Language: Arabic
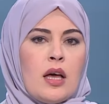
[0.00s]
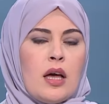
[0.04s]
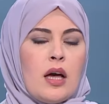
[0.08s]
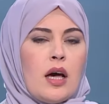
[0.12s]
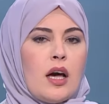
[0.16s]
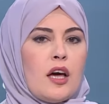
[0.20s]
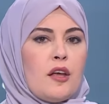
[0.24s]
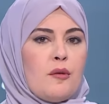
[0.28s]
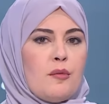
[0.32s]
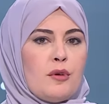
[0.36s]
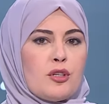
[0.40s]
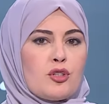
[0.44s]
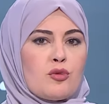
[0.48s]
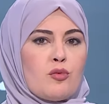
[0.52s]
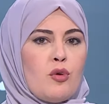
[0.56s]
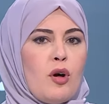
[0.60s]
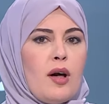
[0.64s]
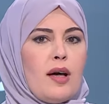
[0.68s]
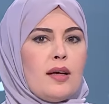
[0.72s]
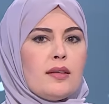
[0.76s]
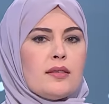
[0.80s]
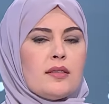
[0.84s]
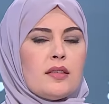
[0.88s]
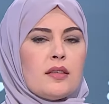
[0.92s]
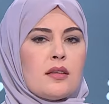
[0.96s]
عن
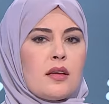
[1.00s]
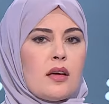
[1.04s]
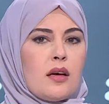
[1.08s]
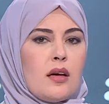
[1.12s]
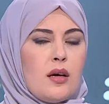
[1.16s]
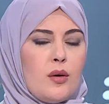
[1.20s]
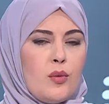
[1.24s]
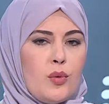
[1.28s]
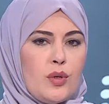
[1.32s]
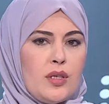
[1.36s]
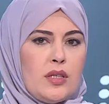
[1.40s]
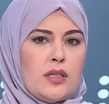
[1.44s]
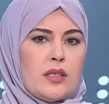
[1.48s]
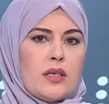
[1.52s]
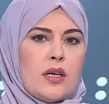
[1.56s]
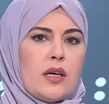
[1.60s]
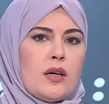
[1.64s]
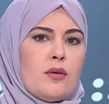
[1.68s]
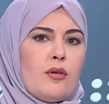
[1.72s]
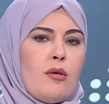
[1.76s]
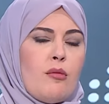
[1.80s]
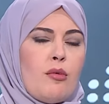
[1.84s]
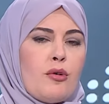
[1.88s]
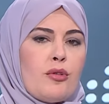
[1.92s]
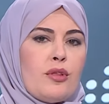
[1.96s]
مجموعات قوية
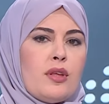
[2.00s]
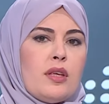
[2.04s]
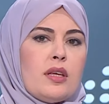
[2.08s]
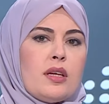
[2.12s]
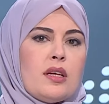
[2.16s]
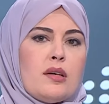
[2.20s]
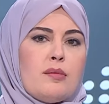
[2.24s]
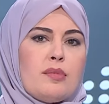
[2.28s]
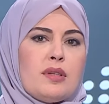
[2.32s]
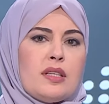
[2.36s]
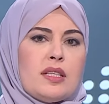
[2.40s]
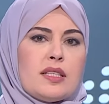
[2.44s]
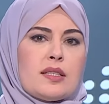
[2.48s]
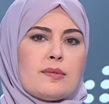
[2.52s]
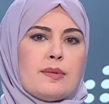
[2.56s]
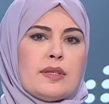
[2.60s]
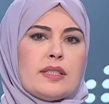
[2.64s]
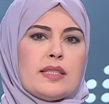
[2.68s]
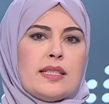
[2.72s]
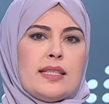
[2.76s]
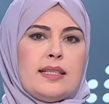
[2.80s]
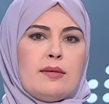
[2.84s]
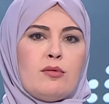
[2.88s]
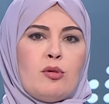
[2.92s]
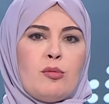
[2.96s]
ومثيرة بالنسبة
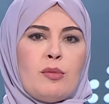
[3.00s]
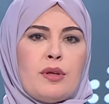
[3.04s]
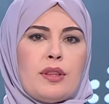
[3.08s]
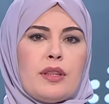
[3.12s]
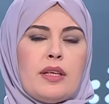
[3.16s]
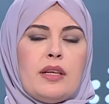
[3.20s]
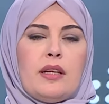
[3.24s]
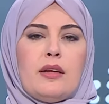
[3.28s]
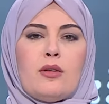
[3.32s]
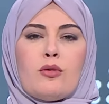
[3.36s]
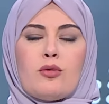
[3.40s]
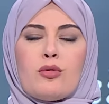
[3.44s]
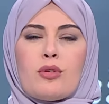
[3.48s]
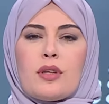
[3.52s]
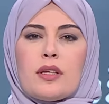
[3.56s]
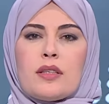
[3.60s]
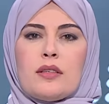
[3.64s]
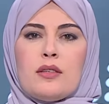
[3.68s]
لممثلي الكرة